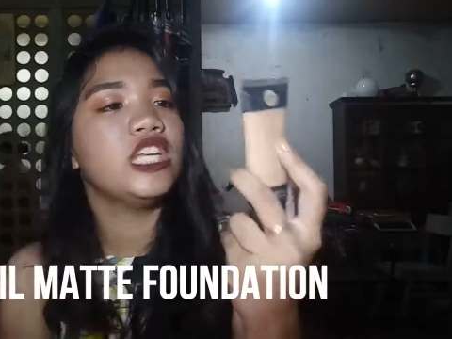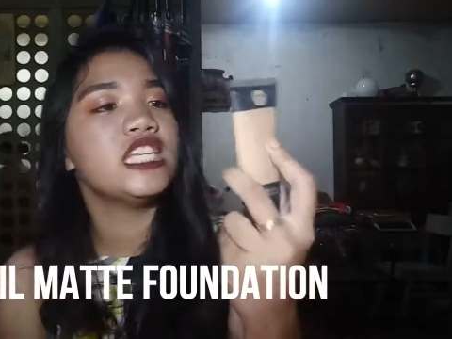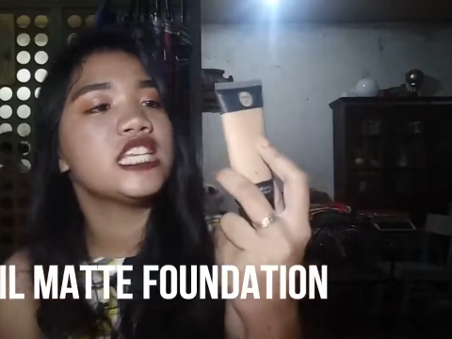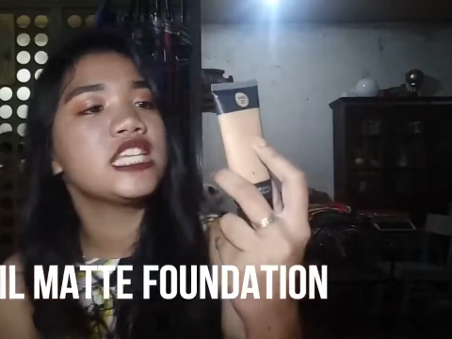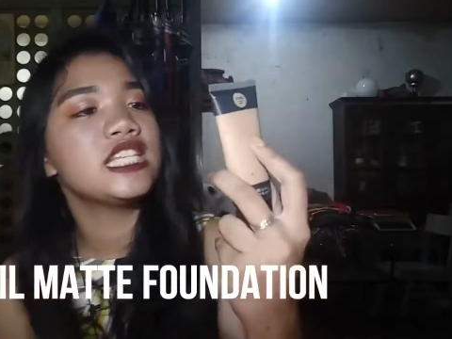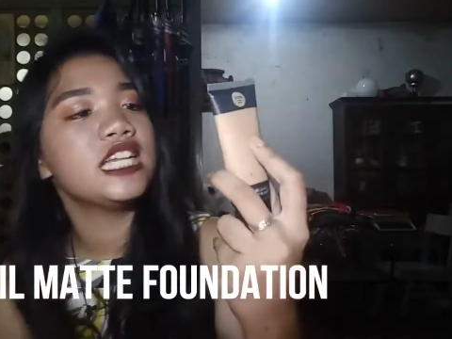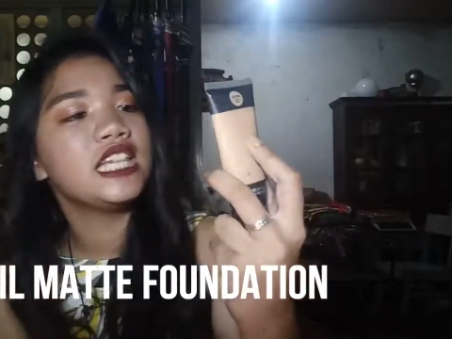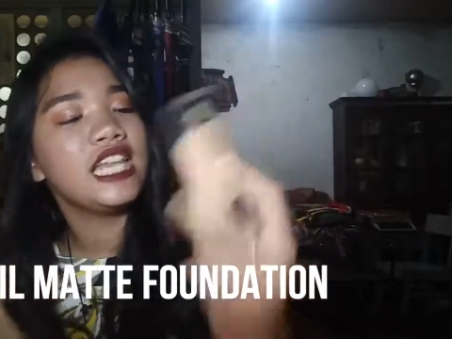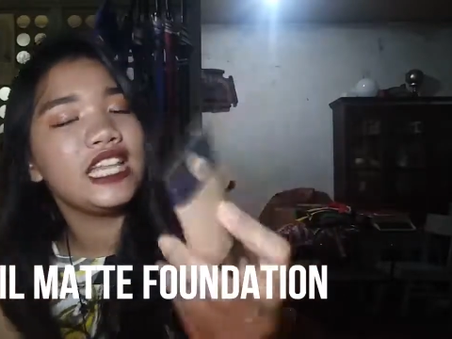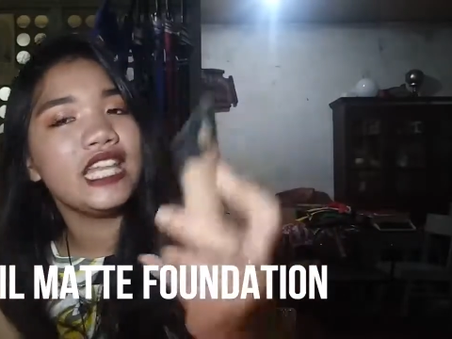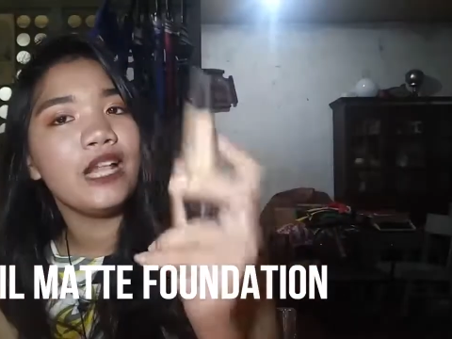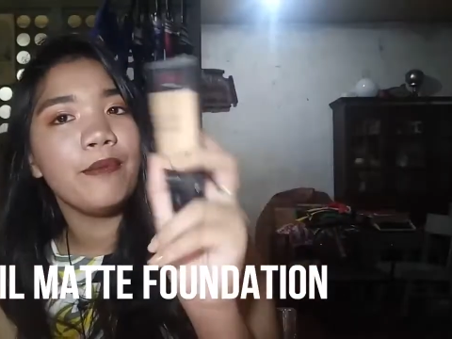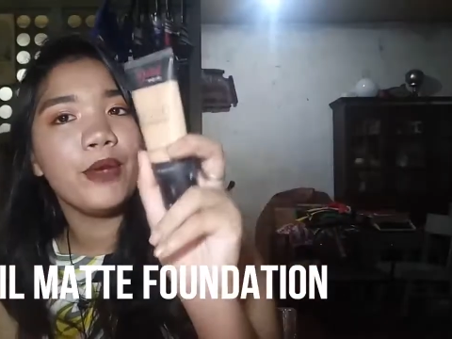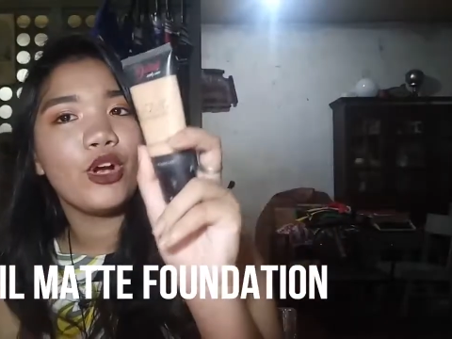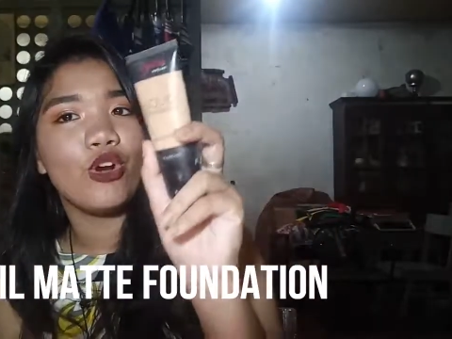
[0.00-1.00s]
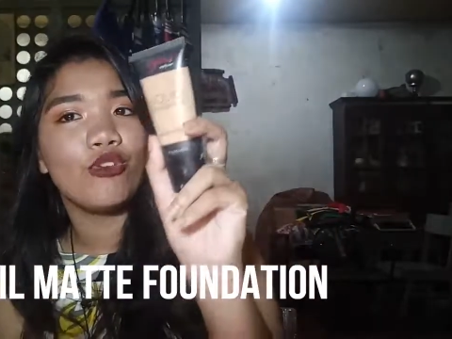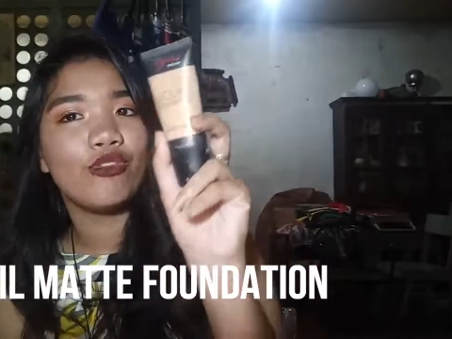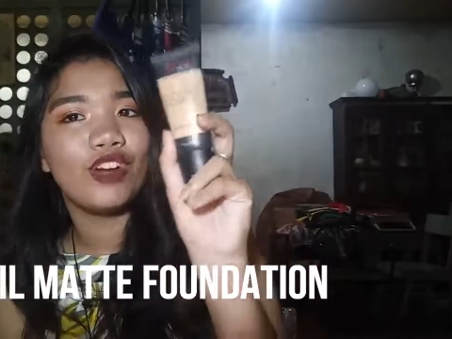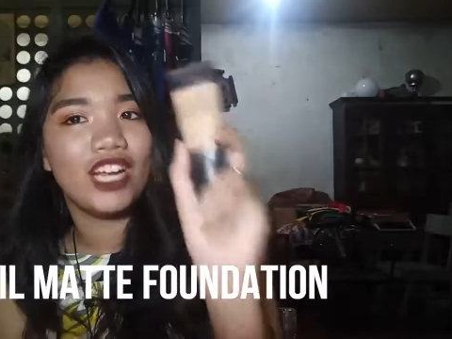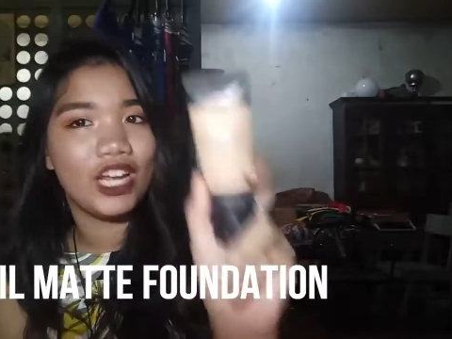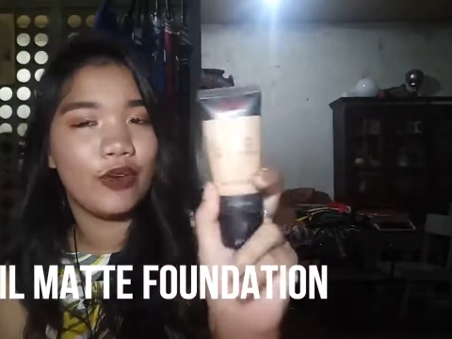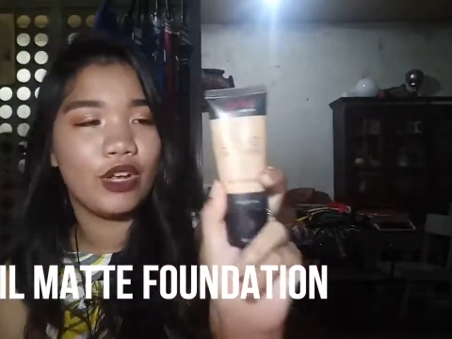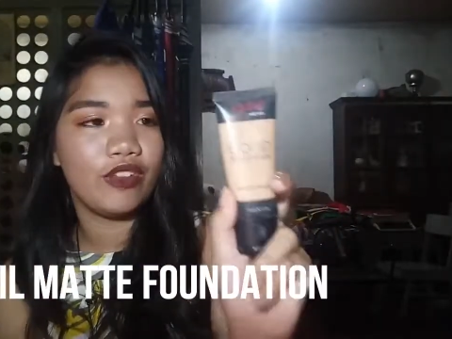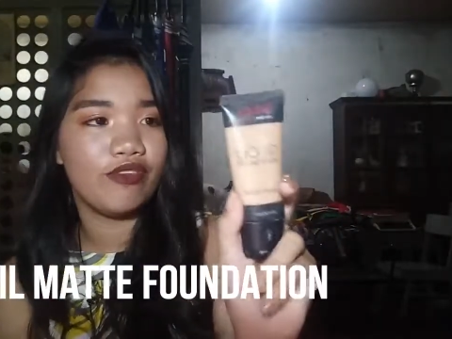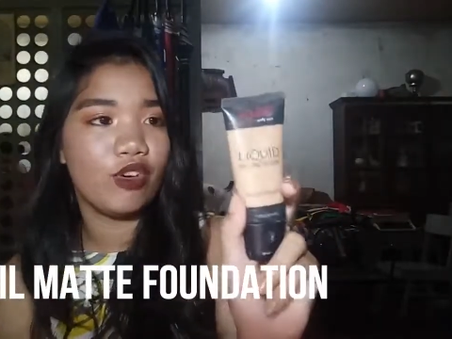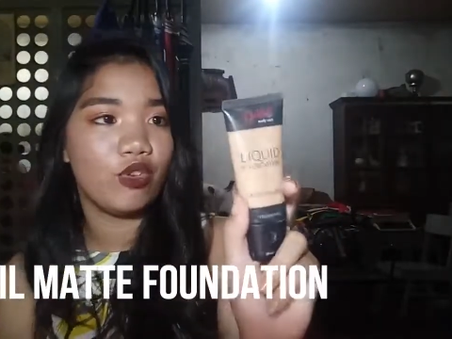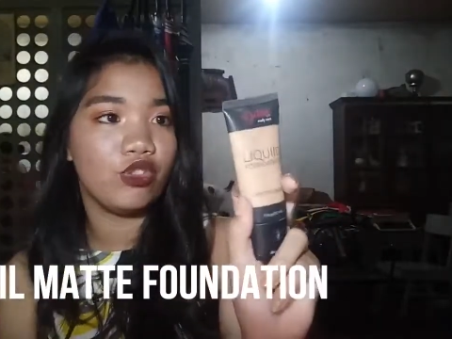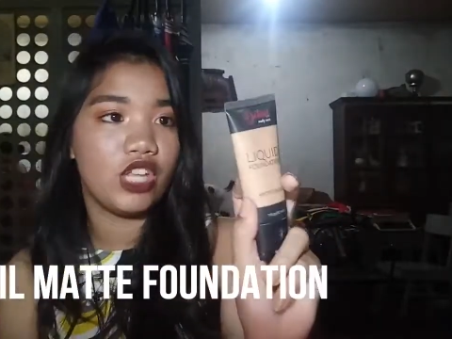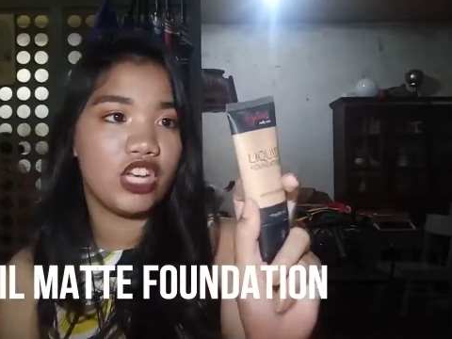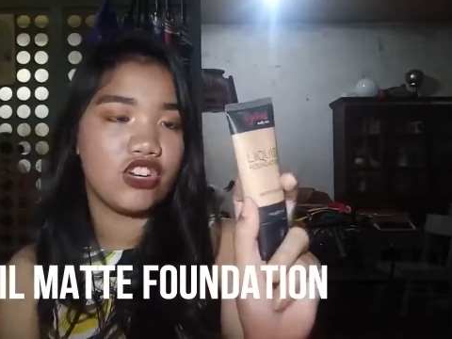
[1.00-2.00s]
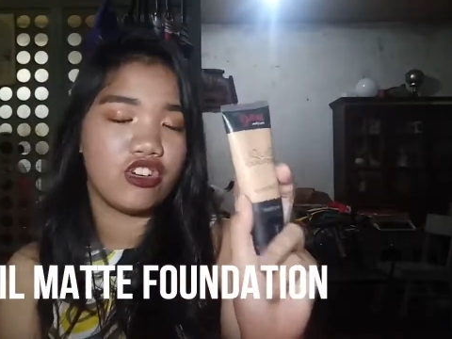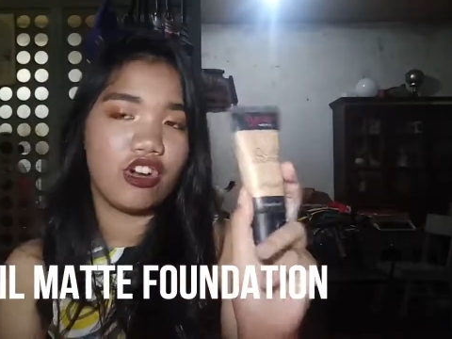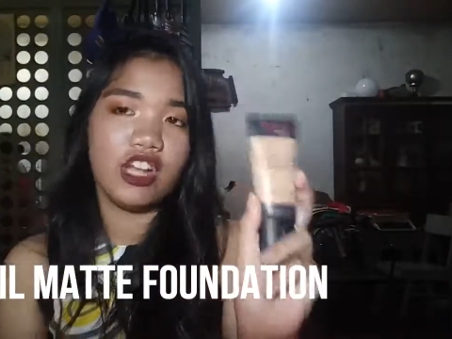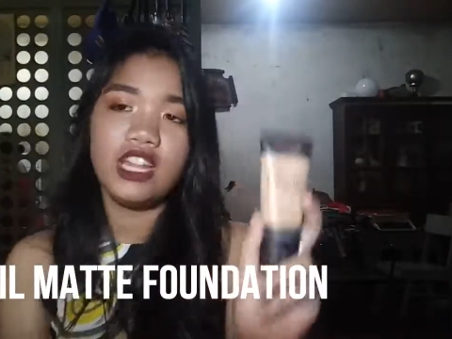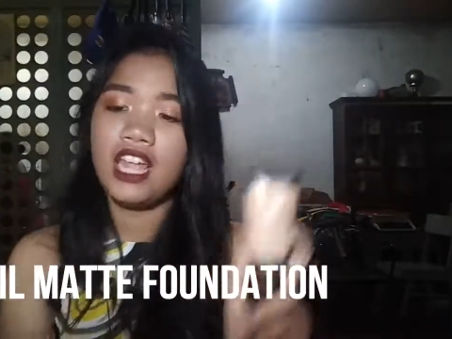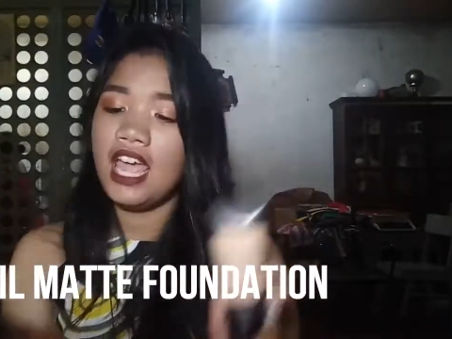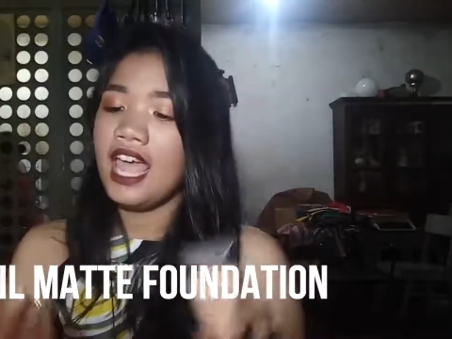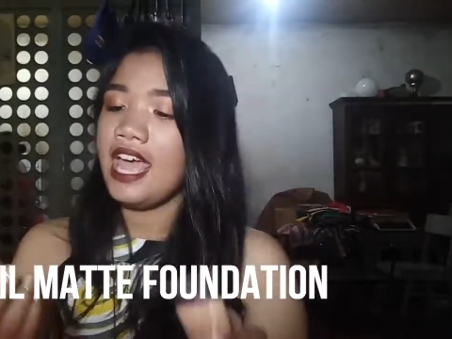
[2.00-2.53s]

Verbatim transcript: This is the Tita Makeover Liquid Foundation